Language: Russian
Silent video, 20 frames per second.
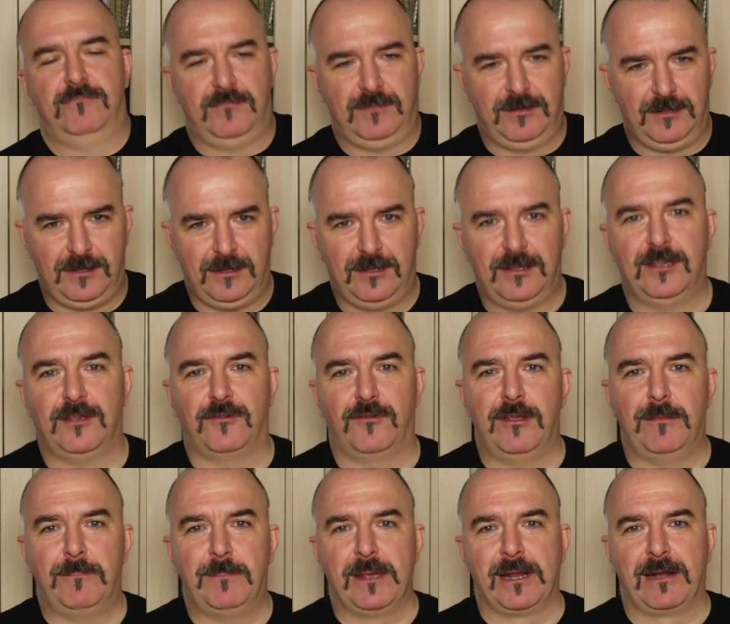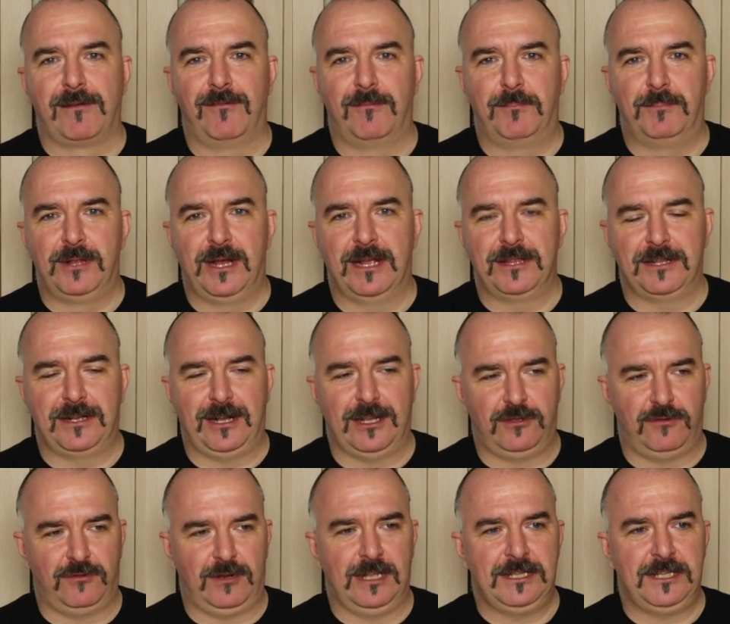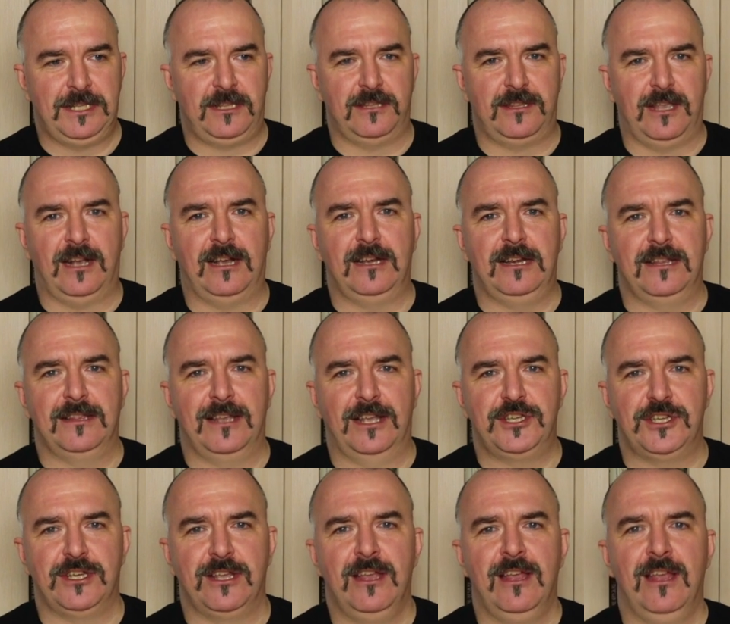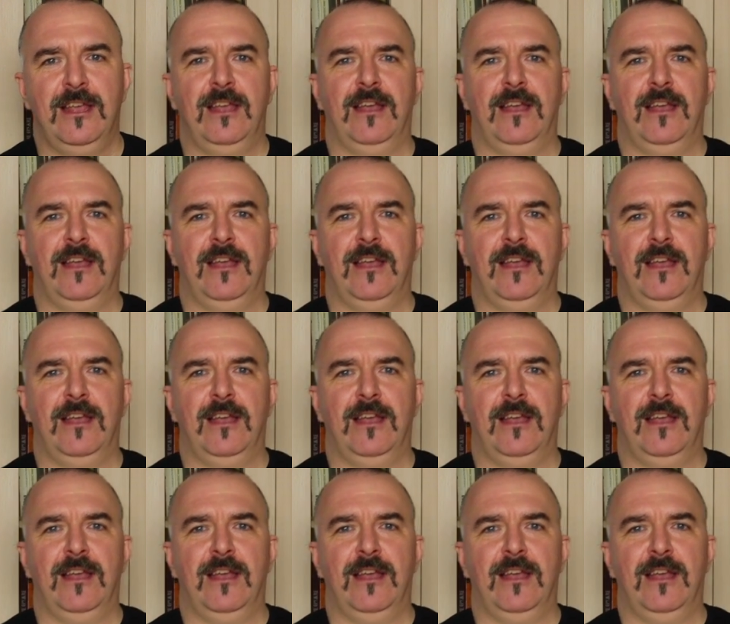герои первого плана, которые одеты так или иначе